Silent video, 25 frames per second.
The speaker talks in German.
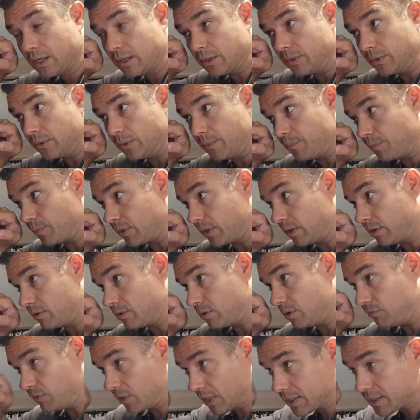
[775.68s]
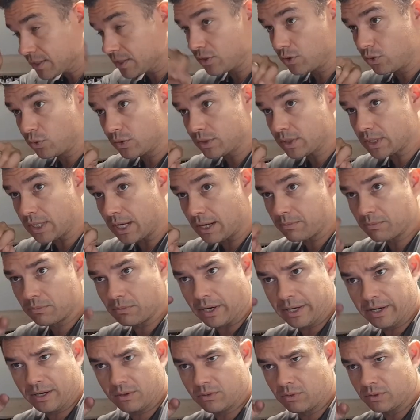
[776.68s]
ähm, die wir jetzt hier genutzt haben,
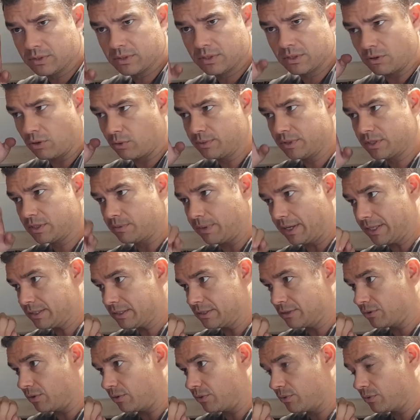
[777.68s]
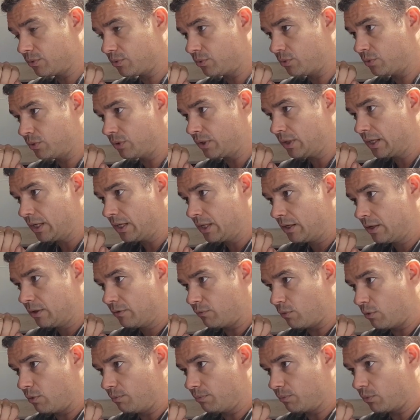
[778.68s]
einer kostet glaube ich 20 Euro
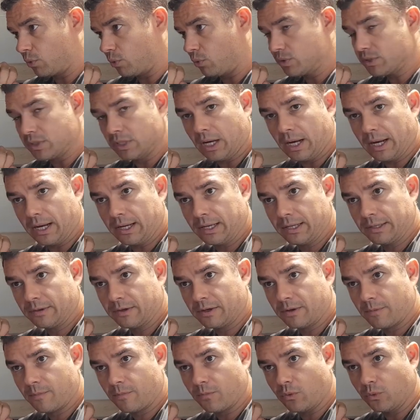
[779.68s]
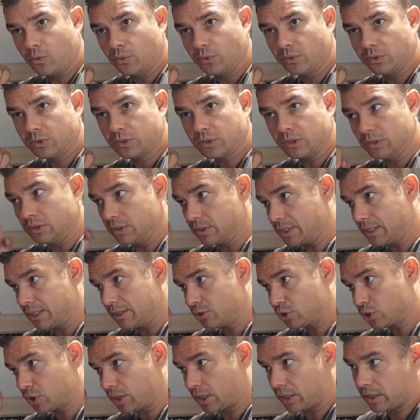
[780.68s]
vom großen A und äh, ist
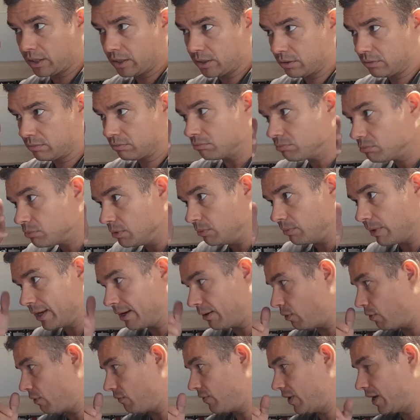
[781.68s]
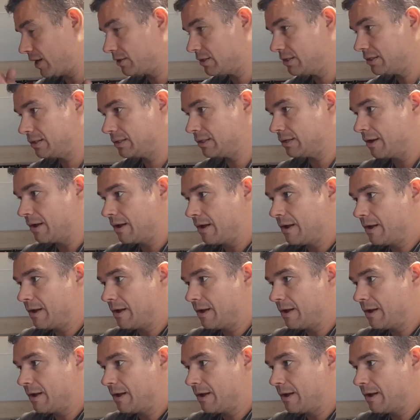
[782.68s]
Edelstahl, in meinen Augen wertig.